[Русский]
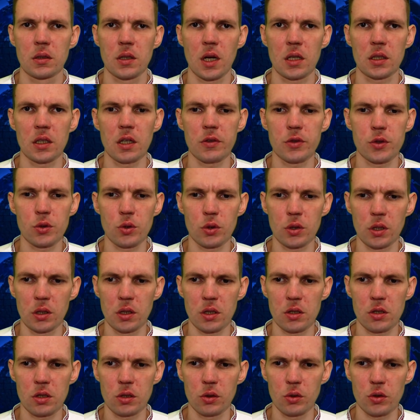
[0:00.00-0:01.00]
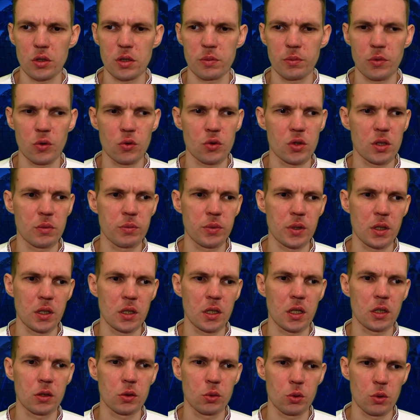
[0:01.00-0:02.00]
Когда все это началось, мы уже
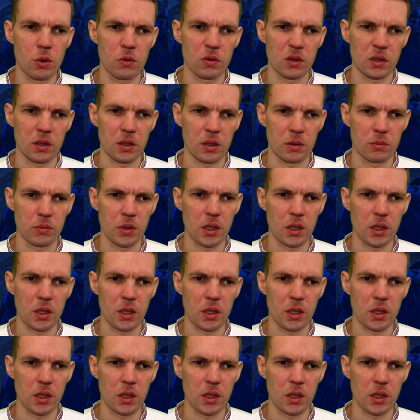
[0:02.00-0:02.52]
были готовы.